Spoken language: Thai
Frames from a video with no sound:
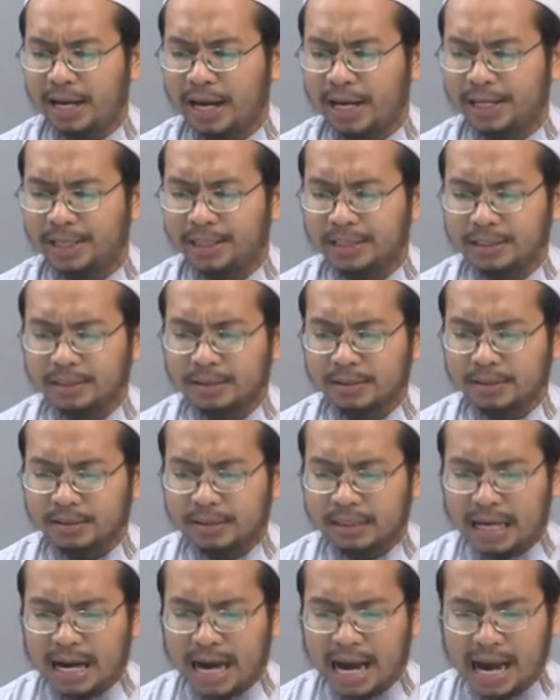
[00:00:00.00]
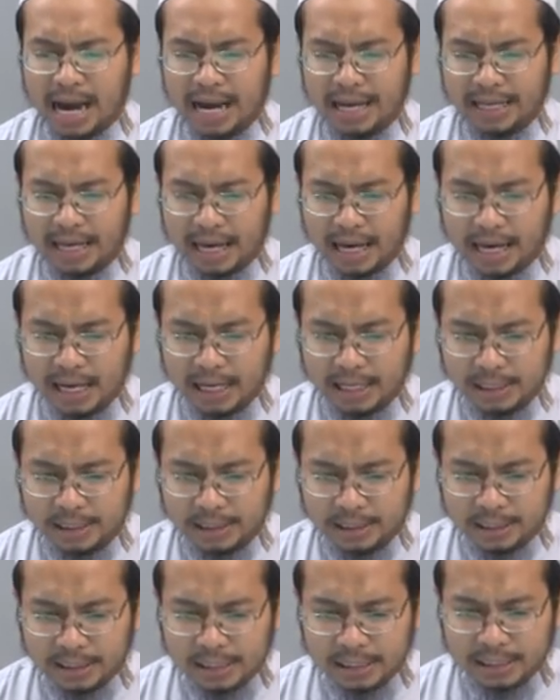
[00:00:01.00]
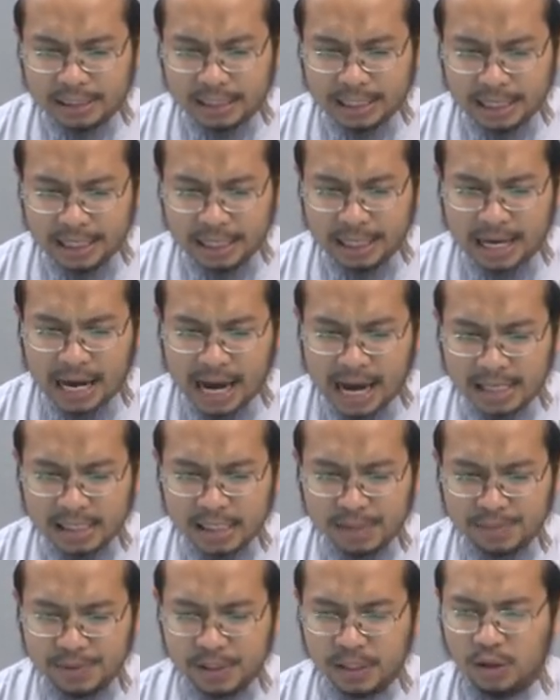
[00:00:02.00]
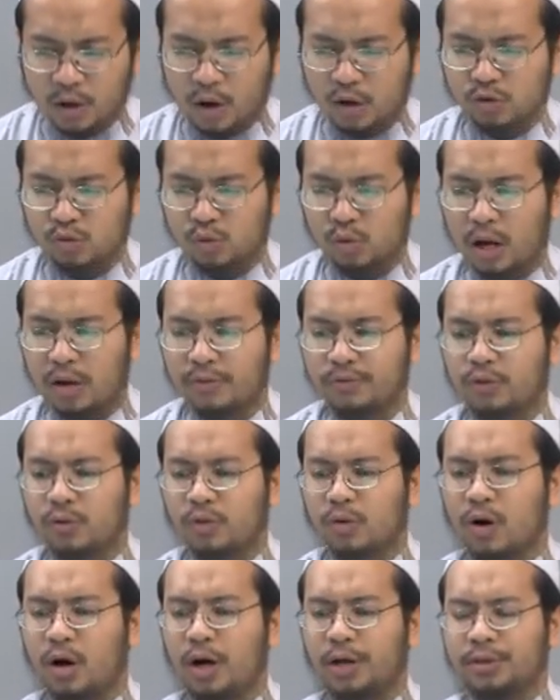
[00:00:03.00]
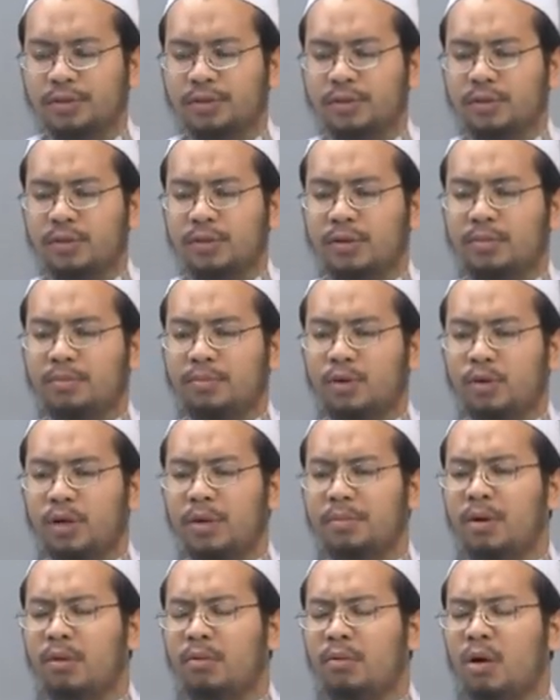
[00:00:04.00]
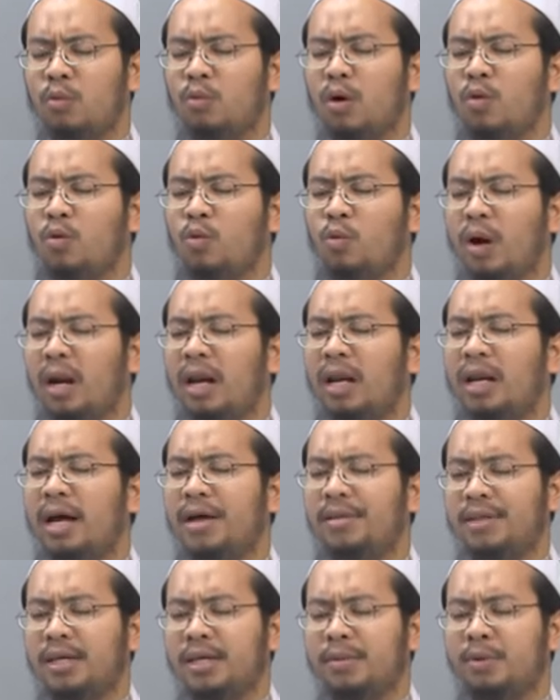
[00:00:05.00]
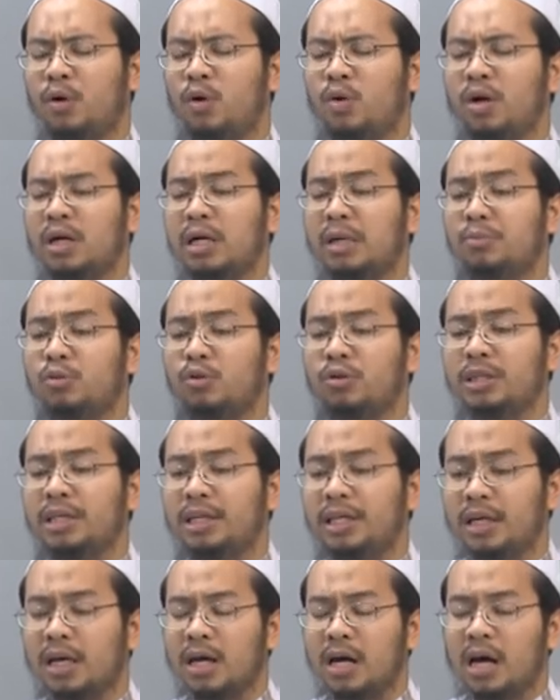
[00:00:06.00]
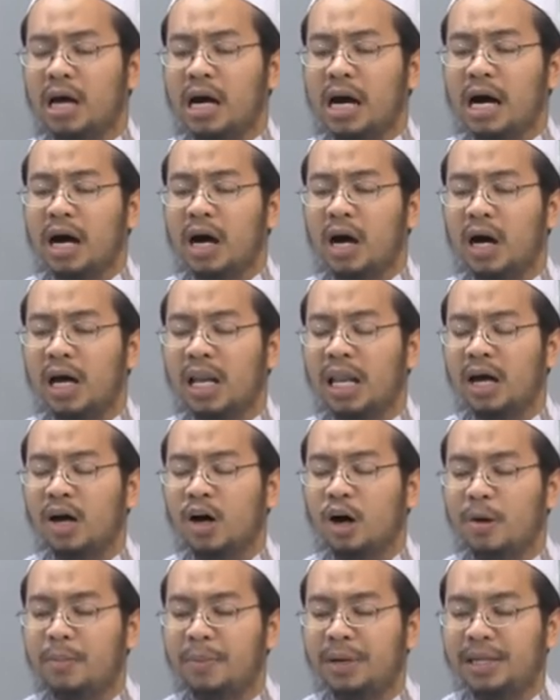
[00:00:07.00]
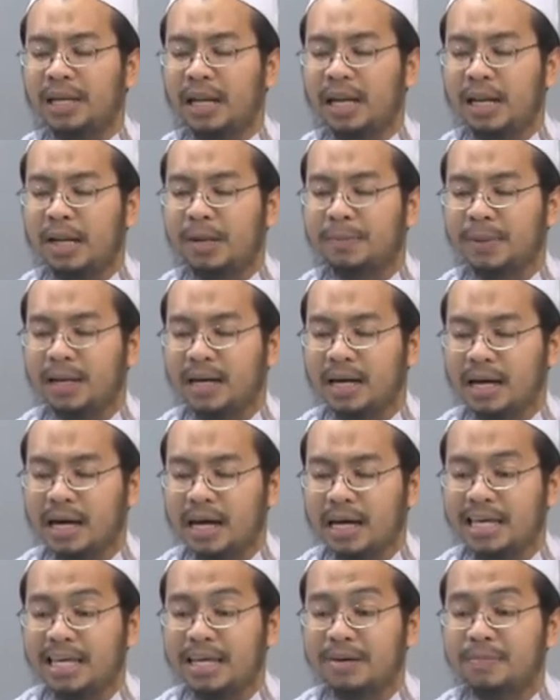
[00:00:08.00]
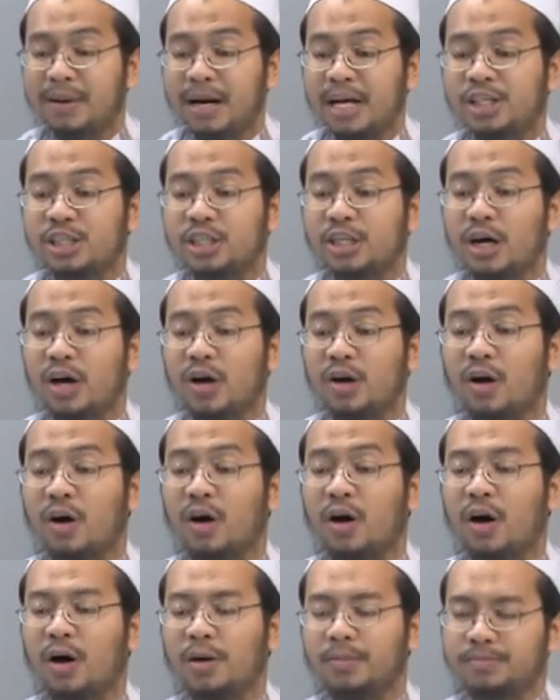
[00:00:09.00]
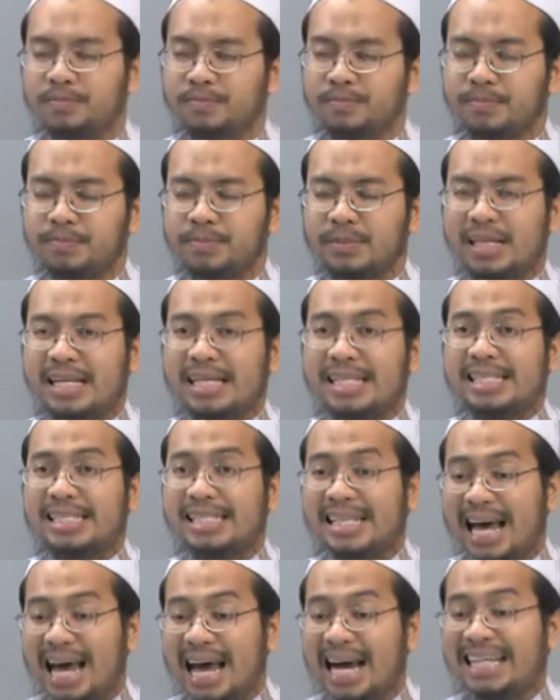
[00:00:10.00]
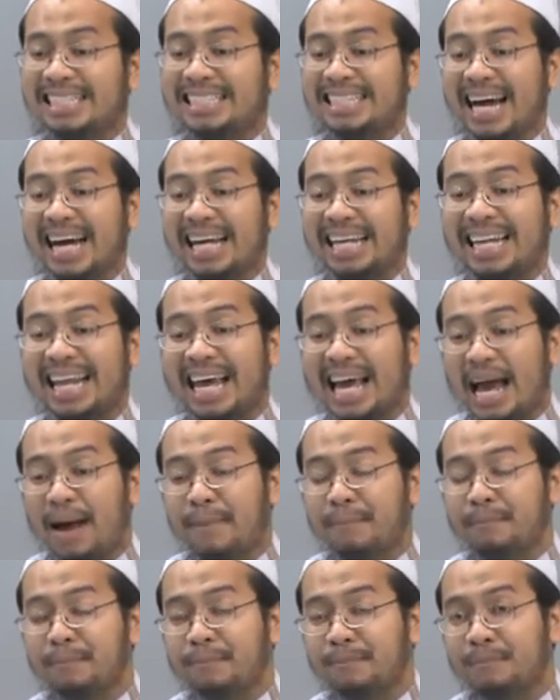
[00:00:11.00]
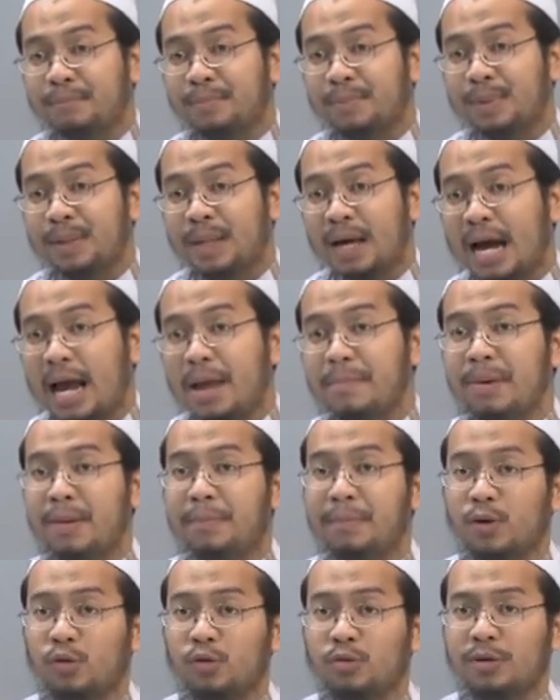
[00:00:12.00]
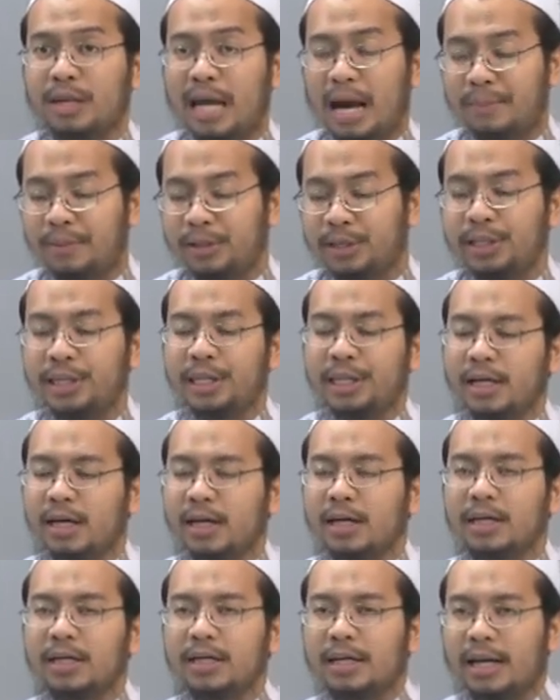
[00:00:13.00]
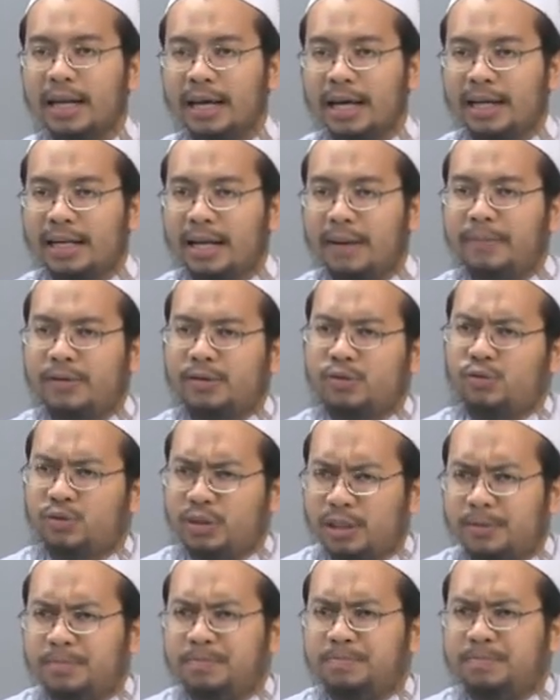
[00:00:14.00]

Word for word: ในอายะที่ 54 ของสุรานฟุรกอนพระองค์ได้บอกว่าวะฮุวัลลาดีพระองค์คือผู้ที่ขลกมินัลมาอีบาชารอ สร้างจากน้ำให้เป็นมนุษย์น้ำในที่นี้ก็คืออะไรฮะ น้ำอสุจิ